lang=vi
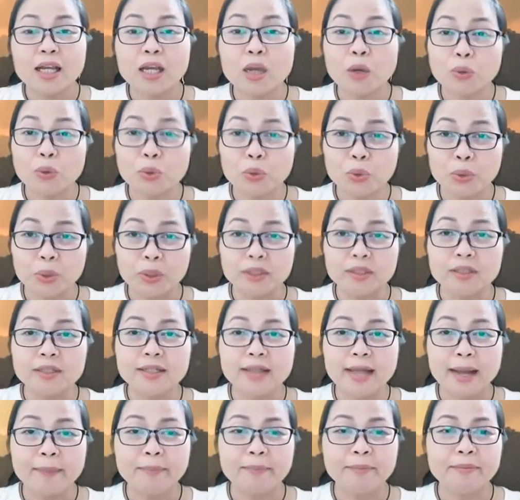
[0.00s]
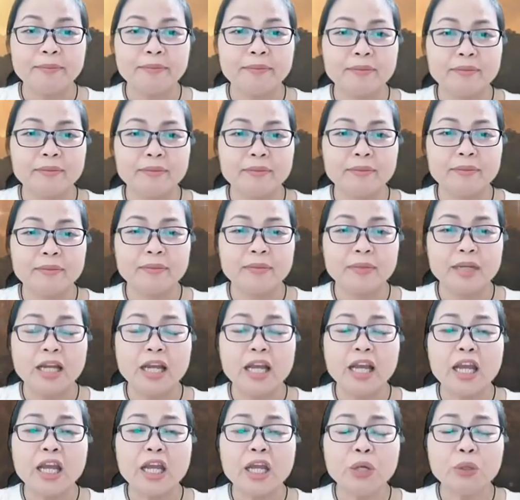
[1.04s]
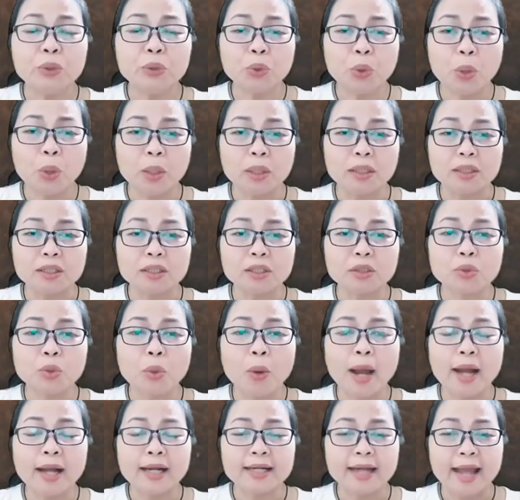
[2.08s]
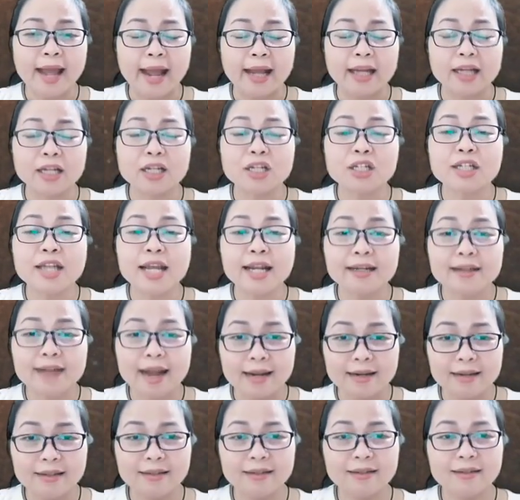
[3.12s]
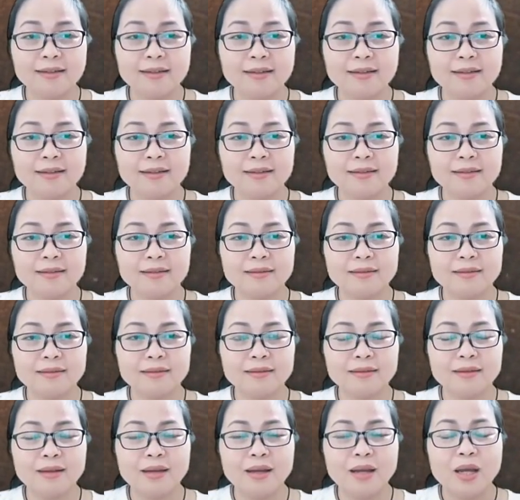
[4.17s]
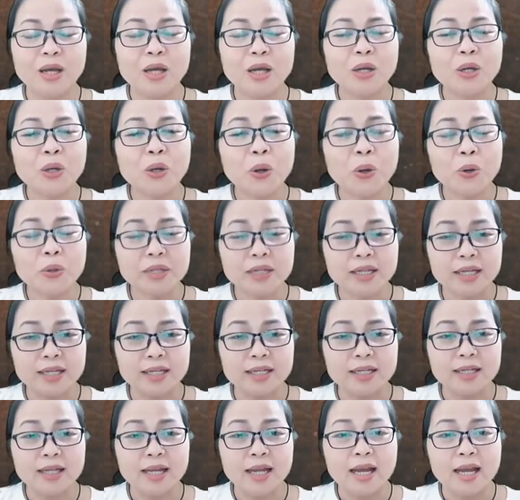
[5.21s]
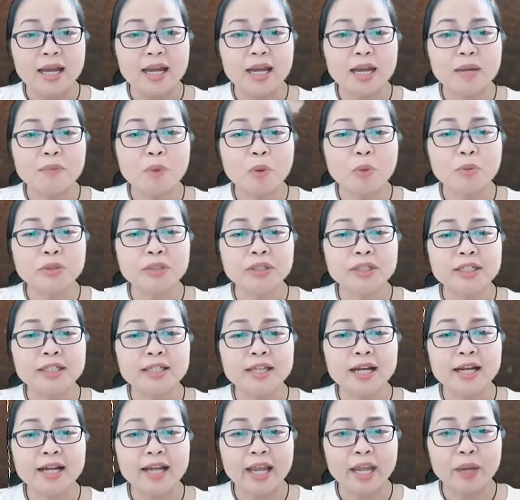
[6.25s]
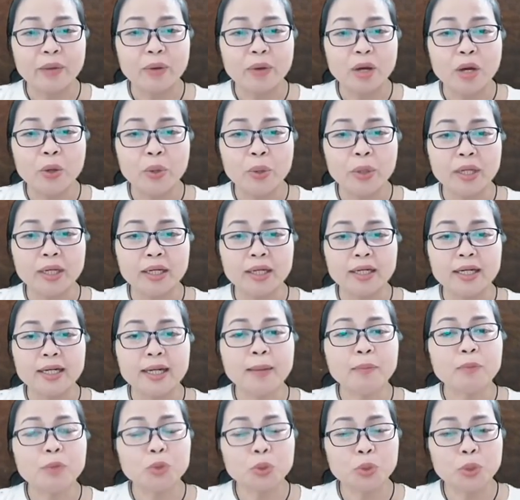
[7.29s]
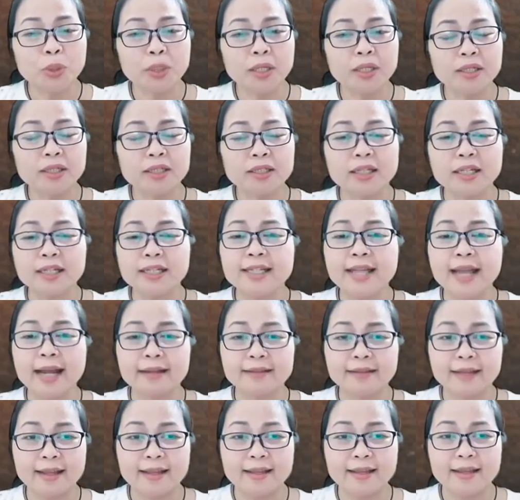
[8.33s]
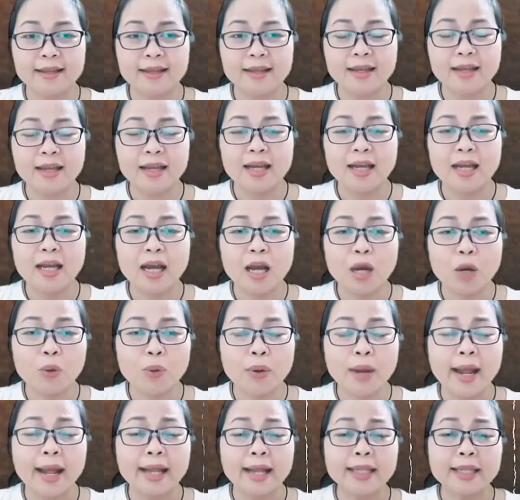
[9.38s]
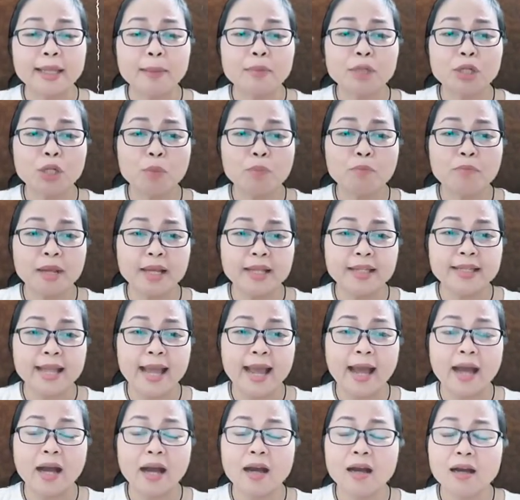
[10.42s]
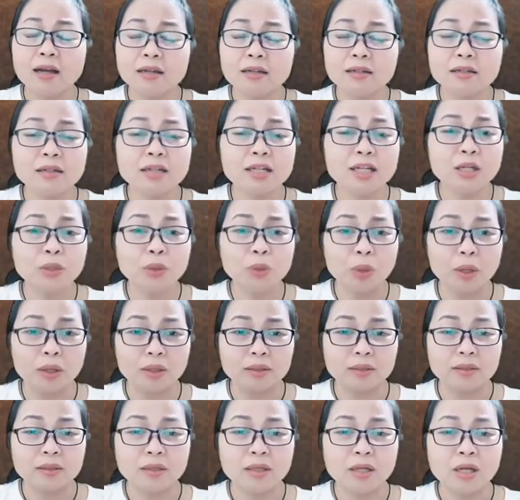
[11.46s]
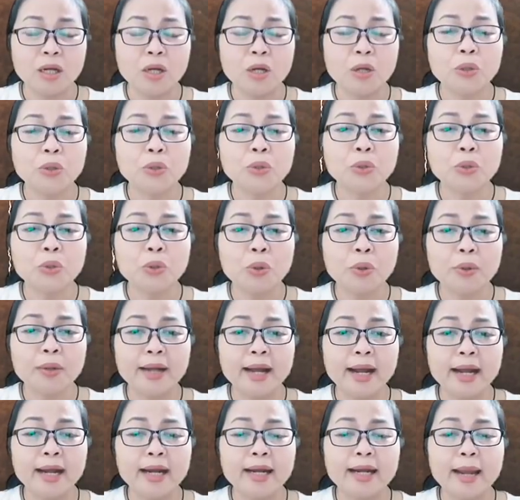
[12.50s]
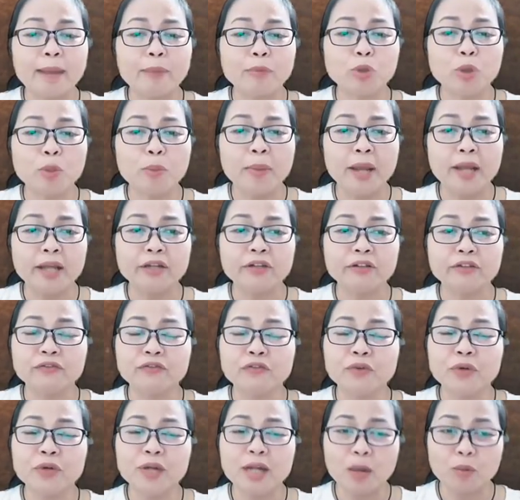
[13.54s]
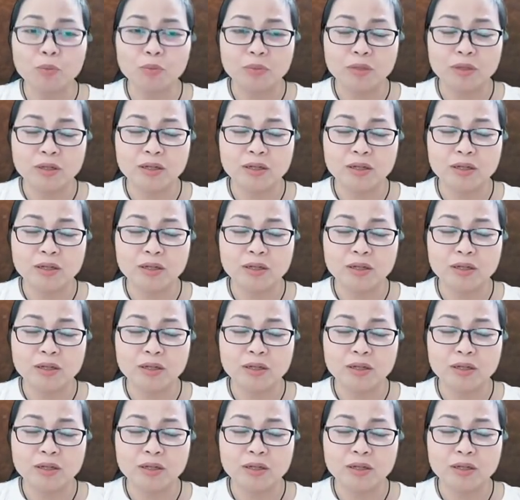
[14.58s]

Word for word: Câu chuyện thứ năm: Hiếu thuận thoát nạn sét đánh. Ngô Nghị là một người dân nghèo ở huyện Lâm Xuyên, tỉnh Giang Tây, hầu hạ chăm sóc mẹ già hết sức hiếu thuận, luôn cố gắng làm cho mẹ được vui lòng.